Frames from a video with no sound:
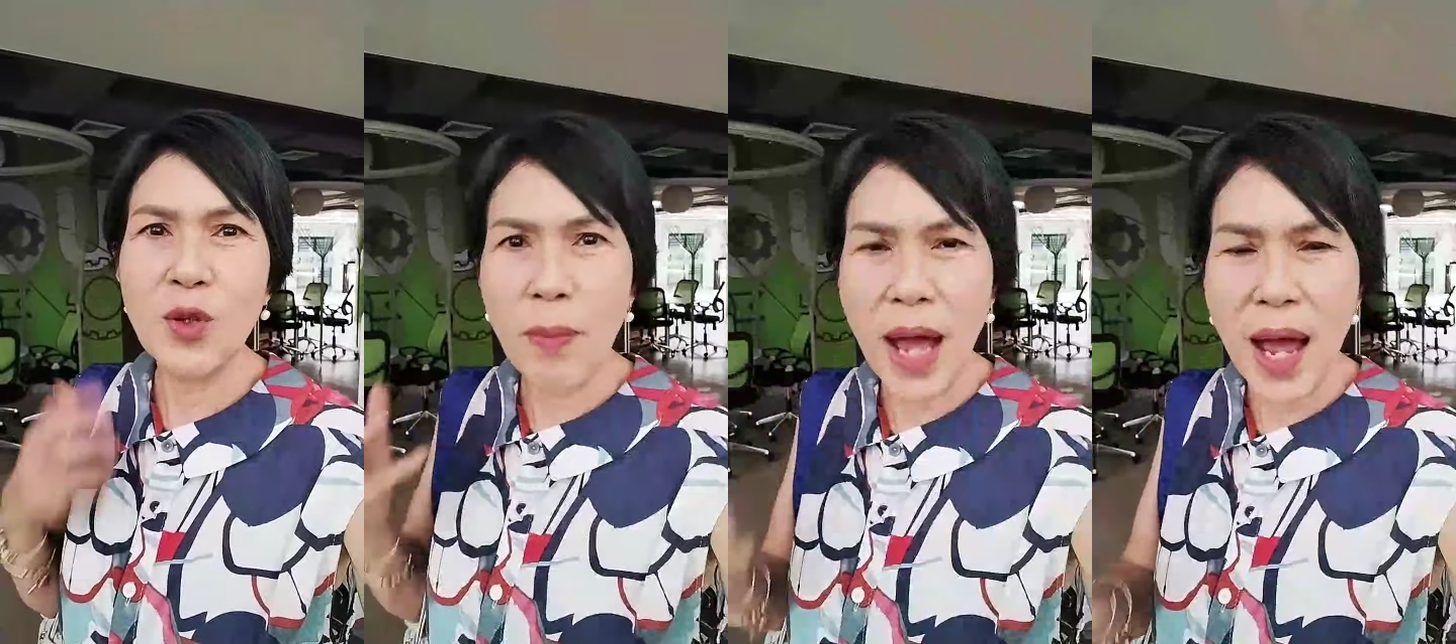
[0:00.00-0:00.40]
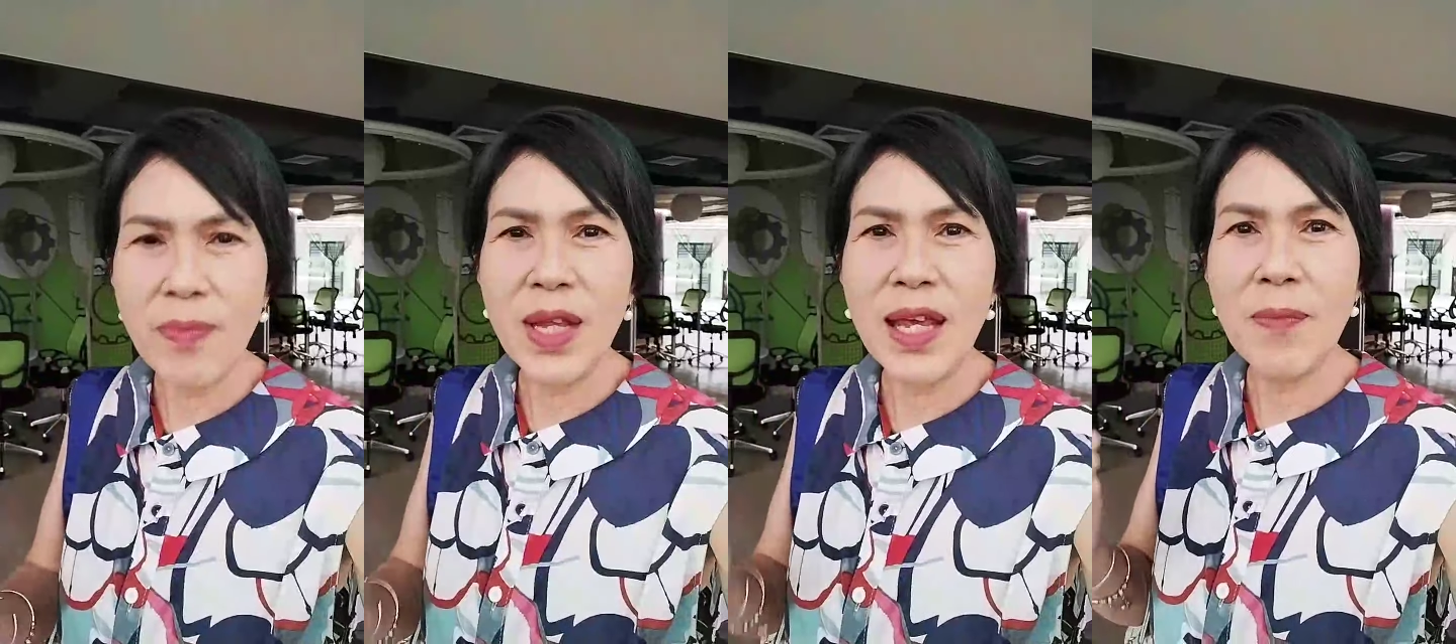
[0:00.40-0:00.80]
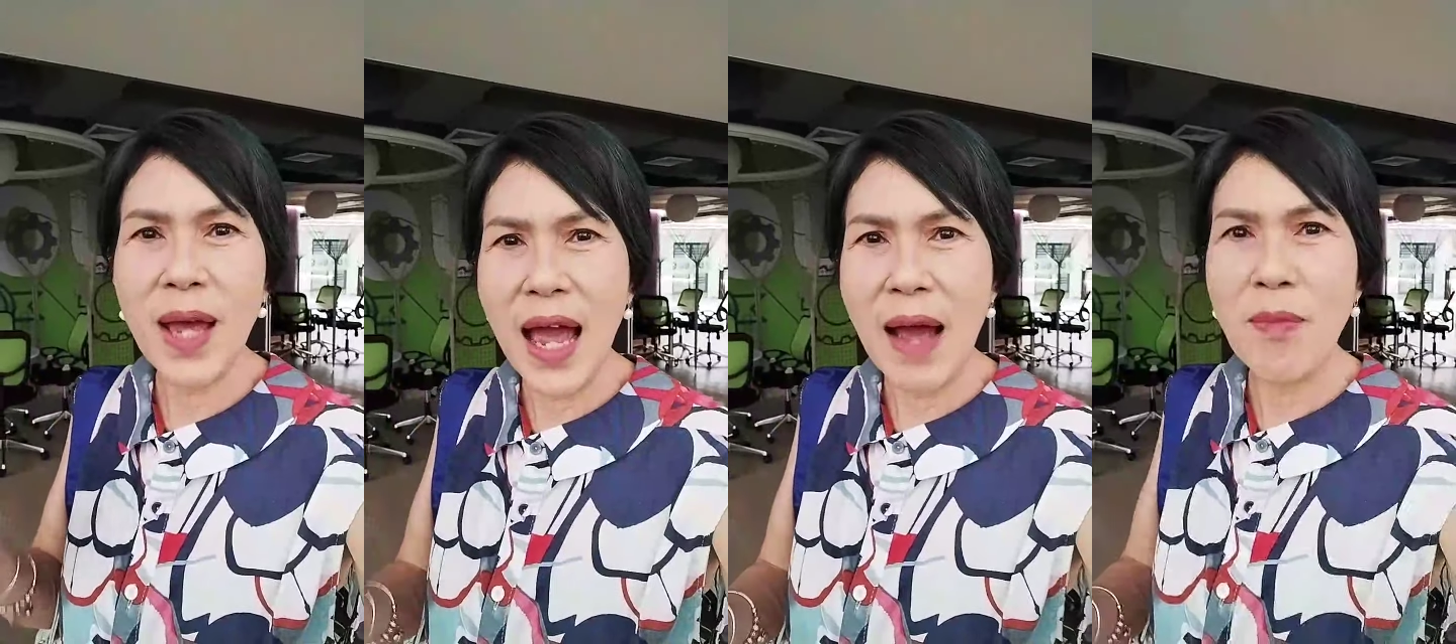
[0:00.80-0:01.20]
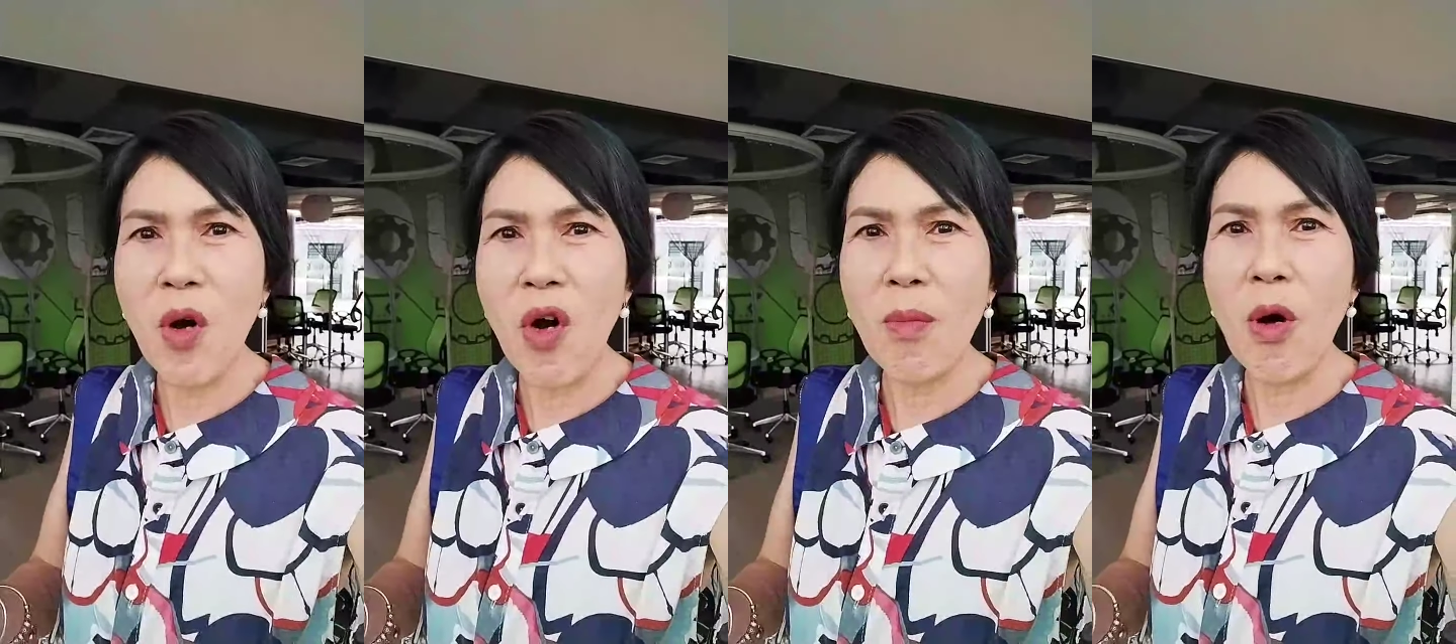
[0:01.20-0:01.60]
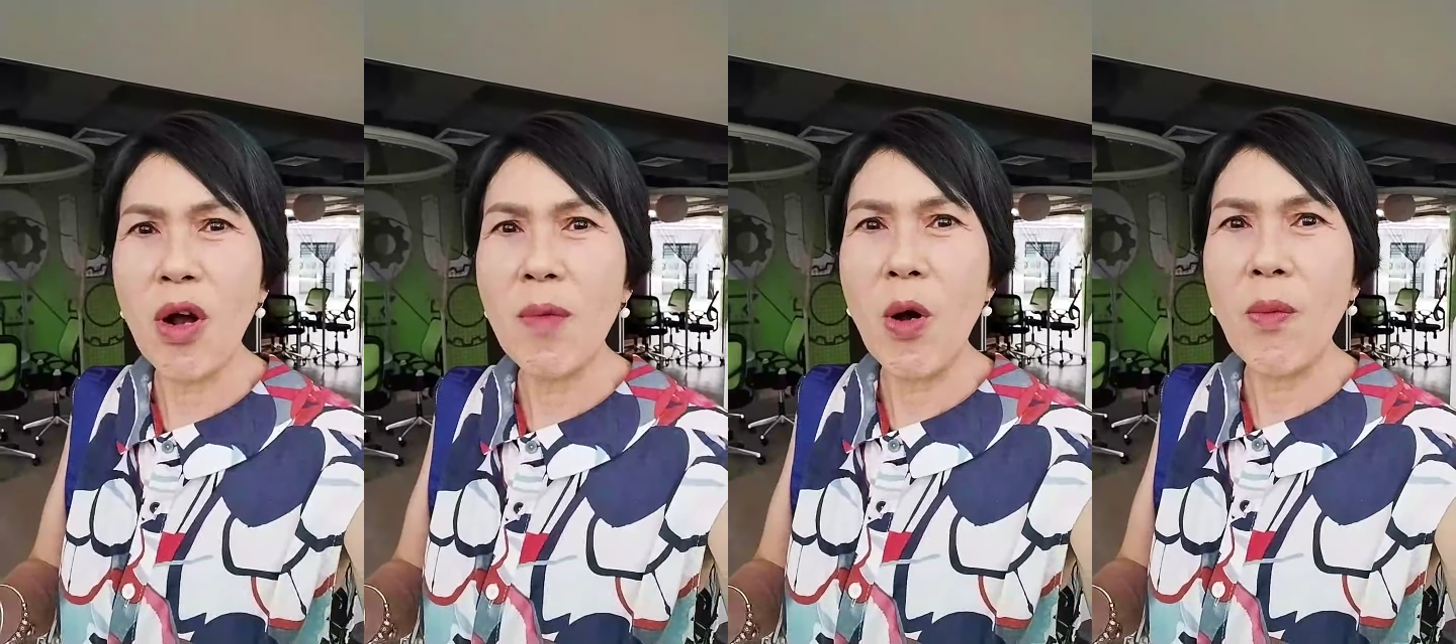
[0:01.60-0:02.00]
สุขภาพดีไปหาหมอหมอ
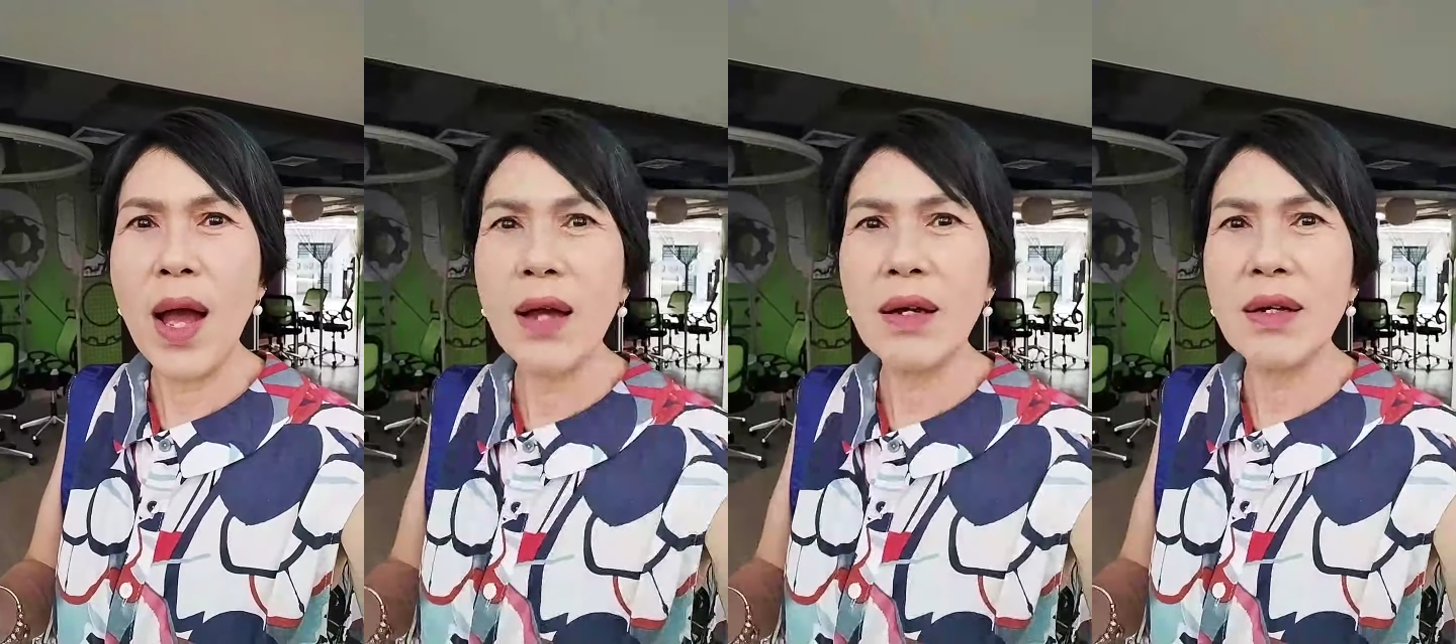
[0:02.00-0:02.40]
ก็บอกว่า